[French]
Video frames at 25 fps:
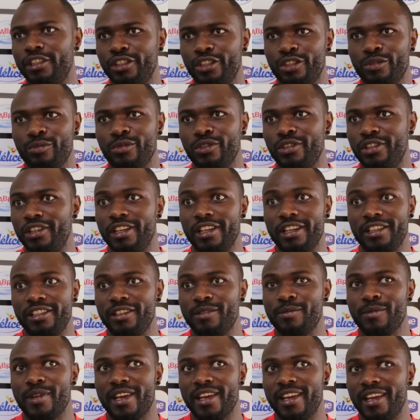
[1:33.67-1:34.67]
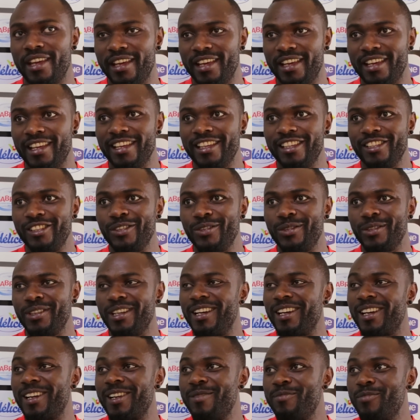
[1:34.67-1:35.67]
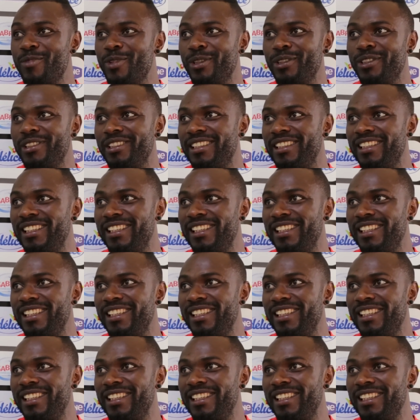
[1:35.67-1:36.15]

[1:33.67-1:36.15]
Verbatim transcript: Je me suis dit, mais je suis dans quel monde